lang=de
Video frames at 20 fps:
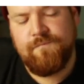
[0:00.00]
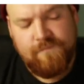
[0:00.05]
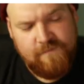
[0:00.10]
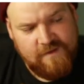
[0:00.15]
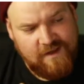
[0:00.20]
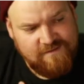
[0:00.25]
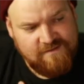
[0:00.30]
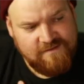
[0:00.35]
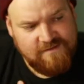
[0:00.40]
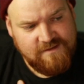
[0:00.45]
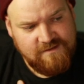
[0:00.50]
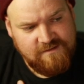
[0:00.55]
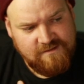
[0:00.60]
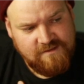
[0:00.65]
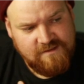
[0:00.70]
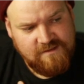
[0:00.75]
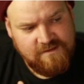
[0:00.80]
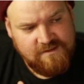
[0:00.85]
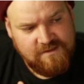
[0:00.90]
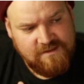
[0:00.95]
Das ist
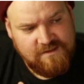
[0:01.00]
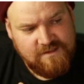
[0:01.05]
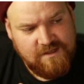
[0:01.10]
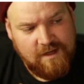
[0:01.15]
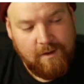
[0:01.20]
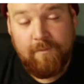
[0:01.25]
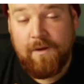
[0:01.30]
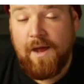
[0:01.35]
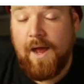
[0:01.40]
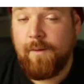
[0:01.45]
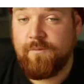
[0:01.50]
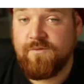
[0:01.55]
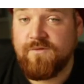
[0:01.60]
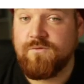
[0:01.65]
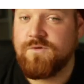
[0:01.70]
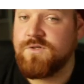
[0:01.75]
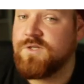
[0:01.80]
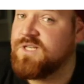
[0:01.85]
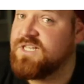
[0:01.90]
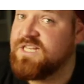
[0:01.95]
richtig. Ich habe
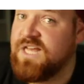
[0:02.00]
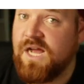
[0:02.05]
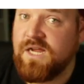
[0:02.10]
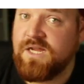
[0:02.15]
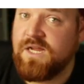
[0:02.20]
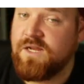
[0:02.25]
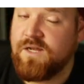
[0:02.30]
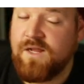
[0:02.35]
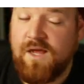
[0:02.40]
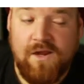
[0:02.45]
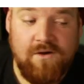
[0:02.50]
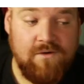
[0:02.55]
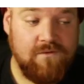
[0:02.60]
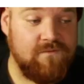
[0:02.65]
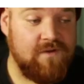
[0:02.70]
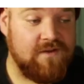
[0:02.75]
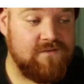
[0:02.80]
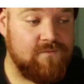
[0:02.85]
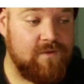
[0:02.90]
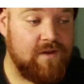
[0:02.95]
absolut gar keine
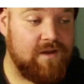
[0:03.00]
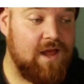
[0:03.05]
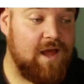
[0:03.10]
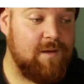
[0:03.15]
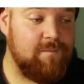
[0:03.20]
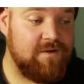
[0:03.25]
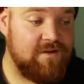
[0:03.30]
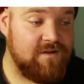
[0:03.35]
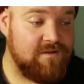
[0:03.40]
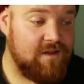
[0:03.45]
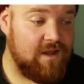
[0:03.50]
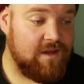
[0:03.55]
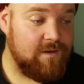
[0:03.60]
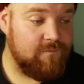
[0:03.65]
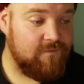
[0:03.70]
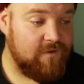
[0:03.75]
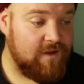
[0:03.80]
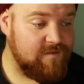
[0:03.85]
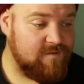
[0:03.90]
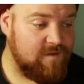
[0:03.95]
Ahnung, was für eine Arbeit hinter
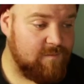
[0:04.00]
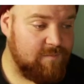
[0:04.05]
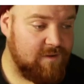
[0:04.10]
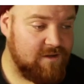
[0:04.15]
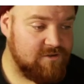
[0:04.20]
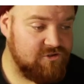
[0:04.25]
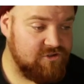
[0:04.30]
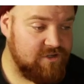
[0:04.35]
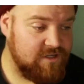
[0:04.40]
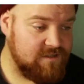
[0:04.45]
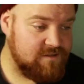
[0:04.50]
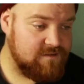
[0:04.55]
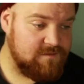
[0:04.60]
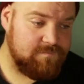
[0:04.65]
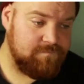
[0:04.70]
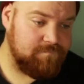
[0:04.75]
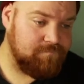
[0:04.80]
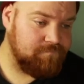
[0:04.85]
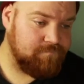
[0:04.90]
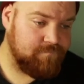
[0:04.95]
einem Freizeitpark steckt.
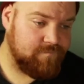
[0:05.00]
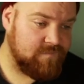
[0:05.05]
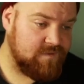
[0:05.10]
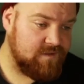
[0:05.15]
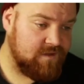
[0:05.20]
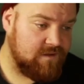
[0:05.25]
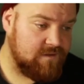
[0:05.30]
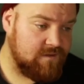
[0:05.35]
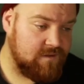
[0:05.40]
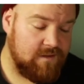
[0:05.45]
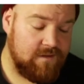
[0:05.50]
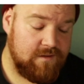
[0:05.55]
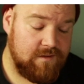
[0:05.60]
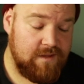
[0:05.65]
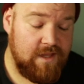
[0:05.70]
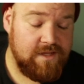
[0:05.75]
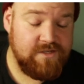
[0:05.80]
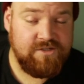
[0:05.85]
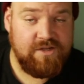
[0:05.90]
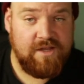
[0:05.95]

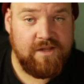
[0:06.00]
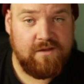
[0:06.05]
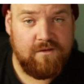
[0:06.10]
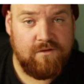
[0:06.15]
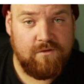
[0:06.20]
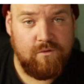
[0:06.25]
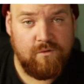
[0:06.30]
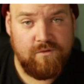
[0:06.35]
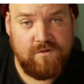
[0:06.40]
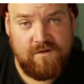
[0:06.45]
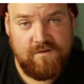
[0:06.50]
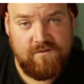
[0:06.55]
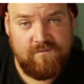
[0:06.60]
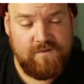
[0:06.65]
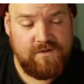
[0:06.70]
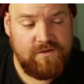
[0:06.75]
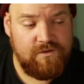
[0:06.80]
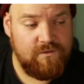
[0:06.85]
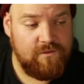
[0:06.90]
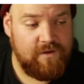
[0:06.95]
Hashtag guckt das
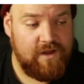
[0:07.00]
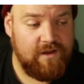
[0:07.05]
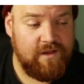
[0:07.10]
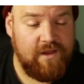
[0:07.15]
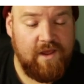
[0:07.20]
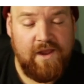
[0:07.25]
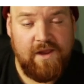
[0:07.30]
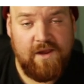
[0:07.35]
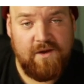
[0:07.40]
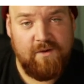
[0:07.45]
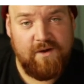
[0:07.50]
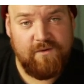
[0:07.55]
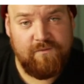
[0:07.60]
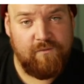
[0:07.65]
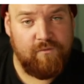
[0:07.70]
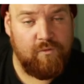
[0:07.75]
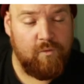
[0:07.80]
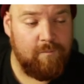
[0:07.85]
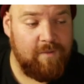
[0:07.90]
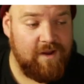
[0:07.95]
Video, aka Right
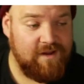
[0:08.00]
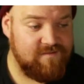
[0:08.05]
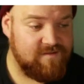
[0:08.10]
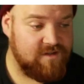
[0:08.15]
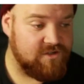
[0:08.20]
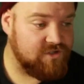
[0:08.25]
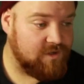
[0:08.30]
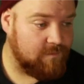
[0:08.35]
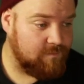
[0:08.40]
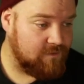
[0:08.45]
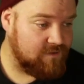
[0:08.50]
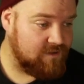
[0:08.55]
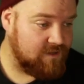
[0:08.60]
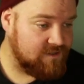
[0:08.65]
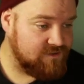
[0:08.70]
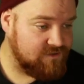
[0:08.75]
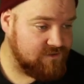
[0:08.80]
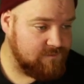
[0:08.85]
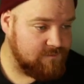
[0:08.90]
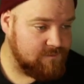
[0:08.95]
Review Backstage
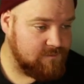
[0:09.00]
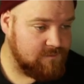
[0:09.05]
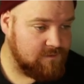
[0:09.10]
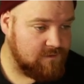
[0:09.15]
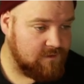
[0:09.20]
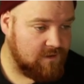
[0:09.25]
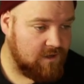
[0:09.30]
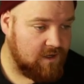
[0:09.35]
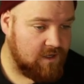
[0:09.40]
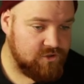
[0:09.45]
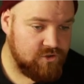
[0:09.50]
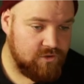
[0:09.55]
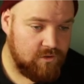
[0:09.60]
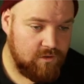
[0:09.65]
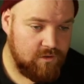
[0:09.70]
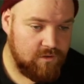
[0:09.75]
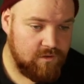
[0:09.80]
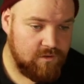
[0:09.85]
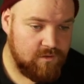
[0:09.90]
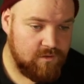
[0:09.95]
Reportagen. Arschloch.